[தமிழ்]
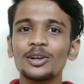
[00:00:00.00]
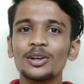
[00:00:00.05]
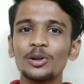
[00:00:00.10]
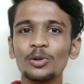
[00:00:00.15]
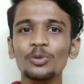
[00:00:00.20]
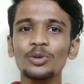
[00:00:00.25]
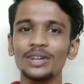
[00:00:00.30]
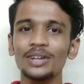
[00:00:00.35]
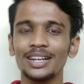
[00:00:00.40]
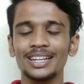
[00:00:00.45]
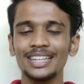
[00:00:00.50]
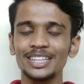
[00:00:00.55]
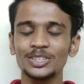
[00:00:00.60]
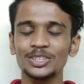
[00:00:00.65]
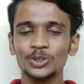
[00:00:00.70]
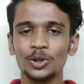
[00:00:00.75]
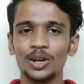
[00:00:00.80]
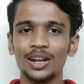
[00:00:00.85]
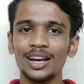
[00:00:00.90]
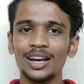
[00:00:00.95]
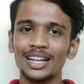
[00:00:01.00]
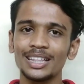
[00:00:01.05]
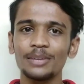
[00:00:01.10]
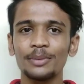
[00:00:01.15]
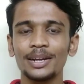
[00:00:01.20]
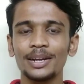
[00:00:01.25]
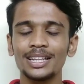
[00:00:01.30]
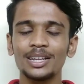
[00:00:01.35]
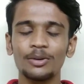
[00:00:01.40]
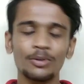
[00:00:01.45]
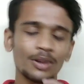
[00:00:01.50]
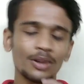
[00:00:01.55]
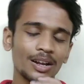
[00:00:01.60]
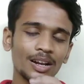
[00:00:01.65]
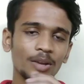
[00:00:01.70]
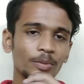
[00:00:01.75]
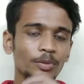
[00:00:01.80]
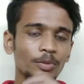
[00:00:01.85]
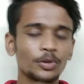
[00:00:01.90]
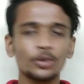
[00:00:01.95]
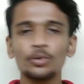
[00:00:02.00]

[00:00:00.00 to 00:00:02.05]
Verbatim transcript: க்ளூங்கிறதே சொல்லலாம் அந்த மாதிரி தான் அவங்களும்